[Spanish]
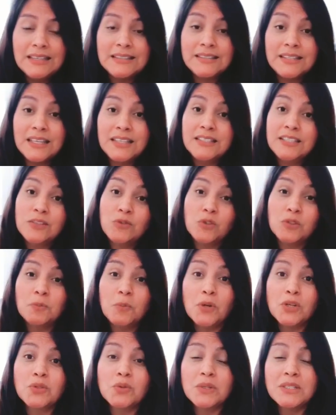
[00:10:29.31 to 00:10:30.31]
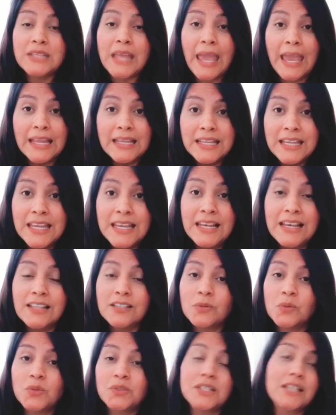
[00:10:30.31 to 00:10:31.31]
Y este, si su esposo es handy,
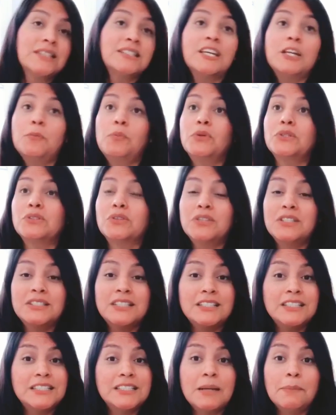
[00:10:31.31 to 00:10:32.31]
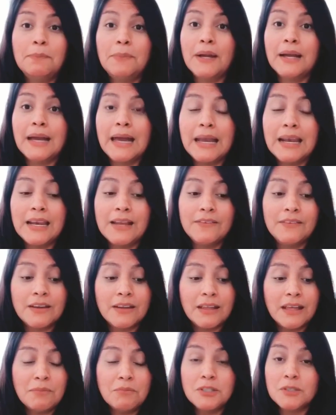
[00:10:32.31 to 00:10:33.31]
les gusta hacer, pues no necesitan pagar,
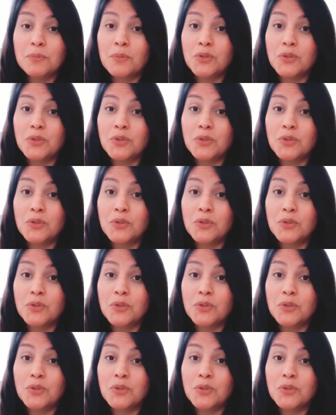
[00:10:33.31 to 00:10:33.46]
la verdad.